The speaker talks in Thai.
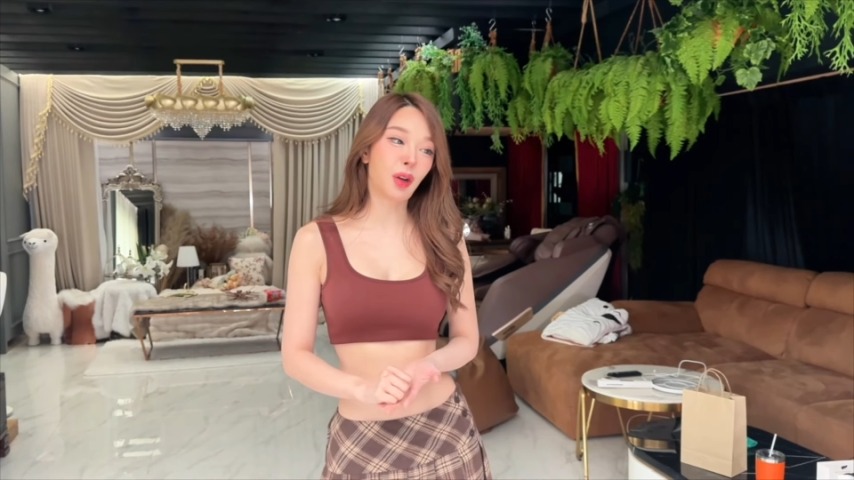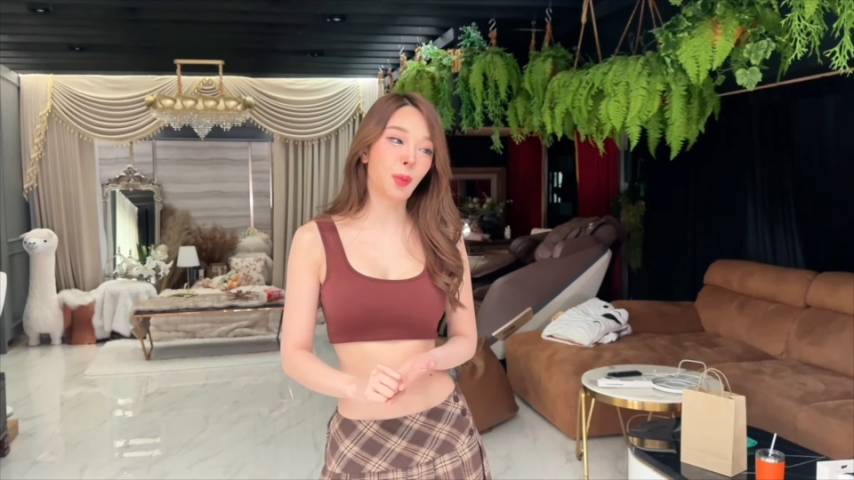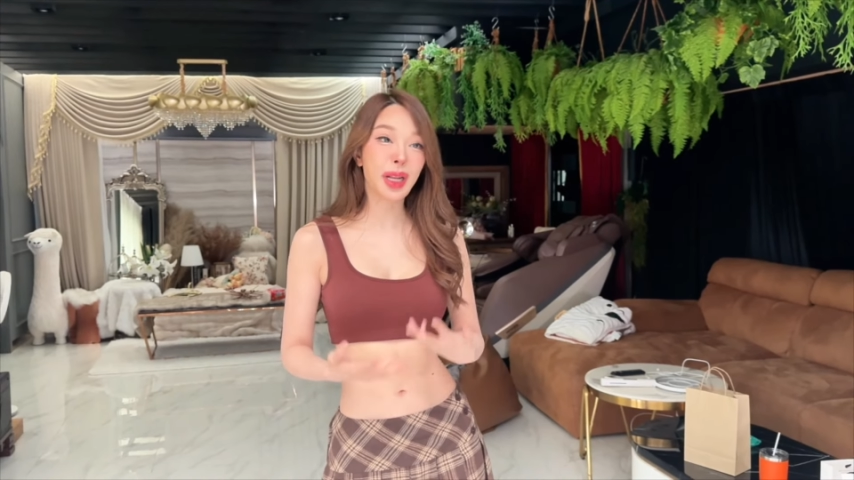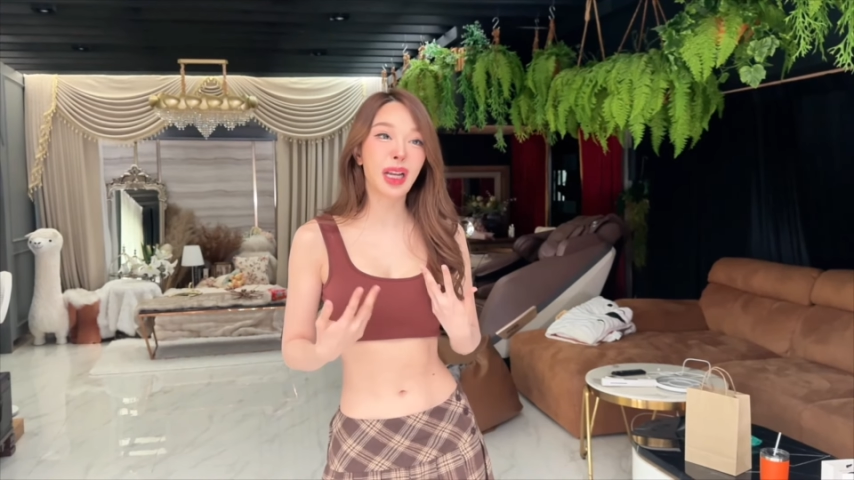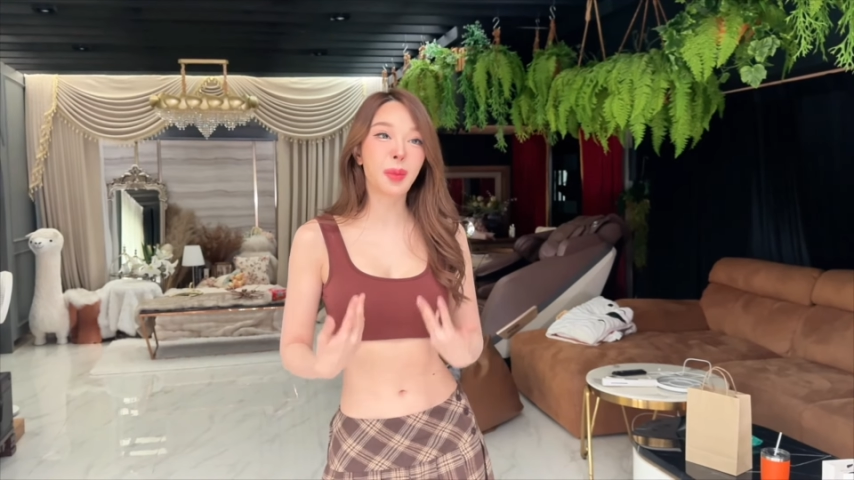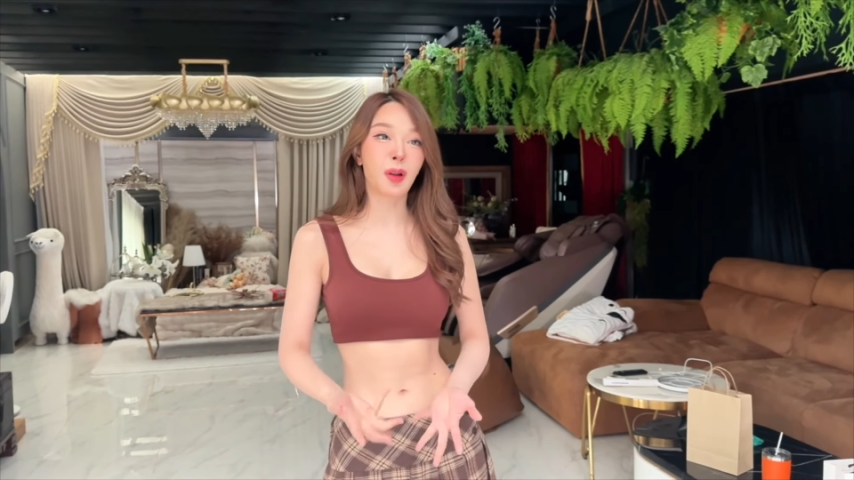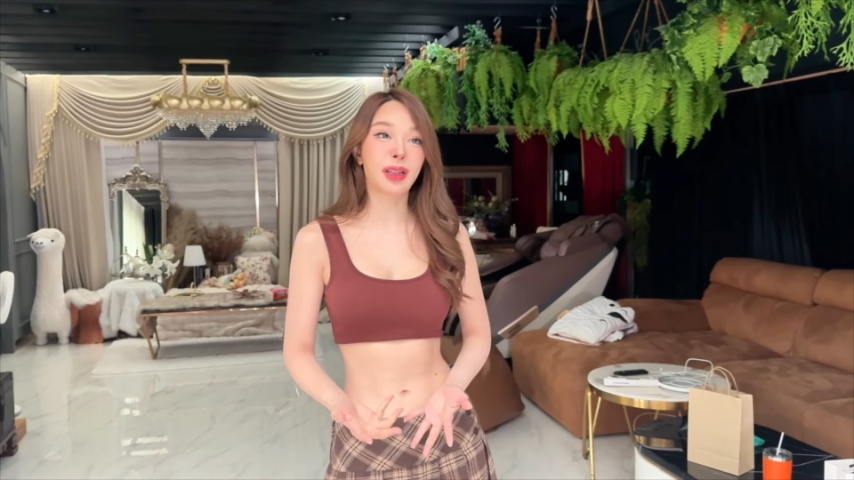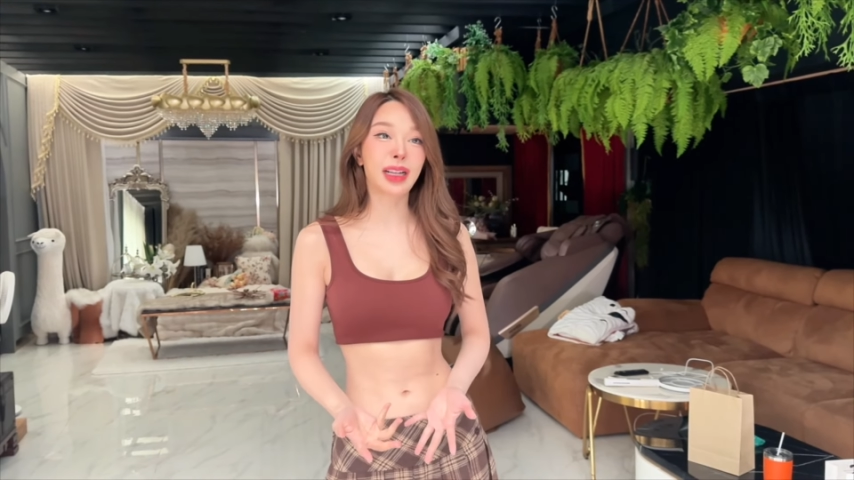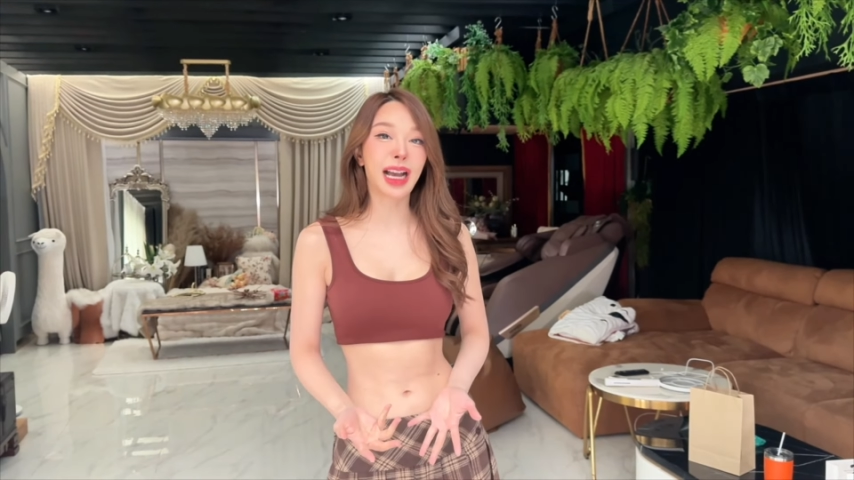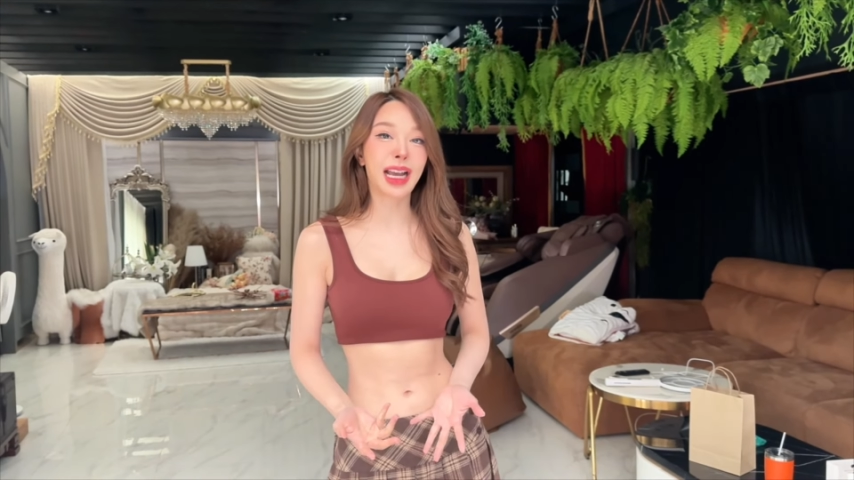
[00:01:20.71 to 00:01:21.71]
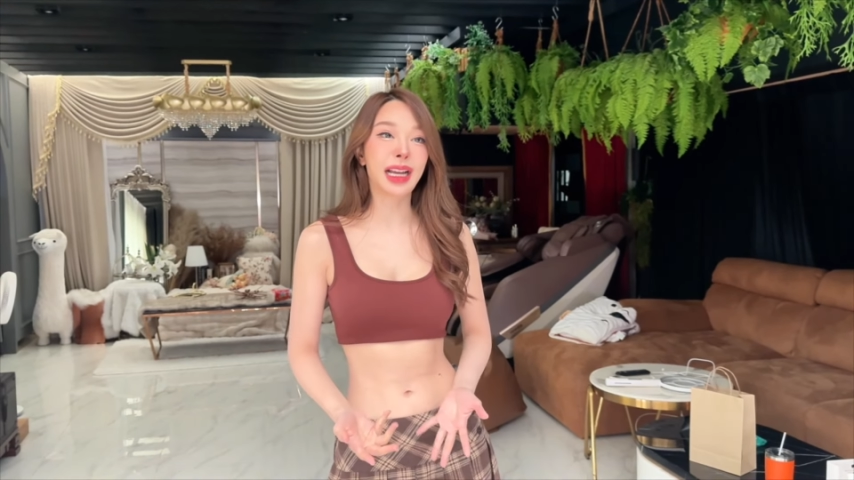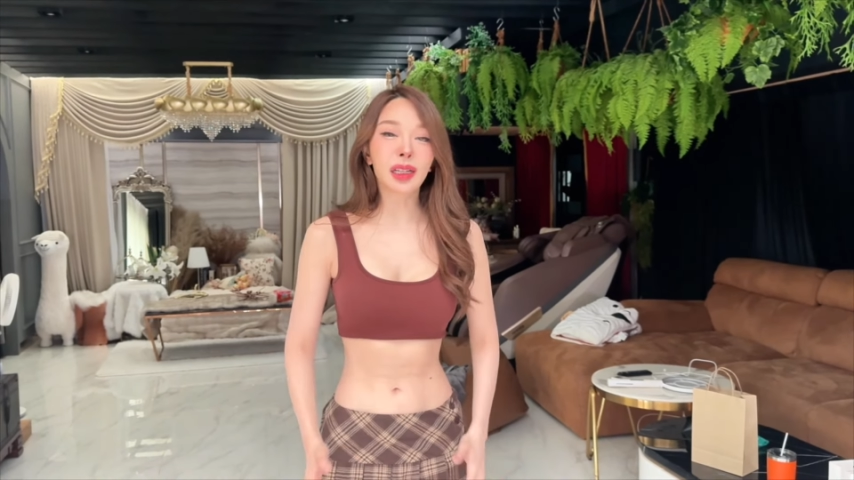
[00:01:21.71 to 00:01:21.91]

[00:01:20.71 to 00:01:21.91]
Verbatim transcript: เราไม่เริ่มออกกำลังกาย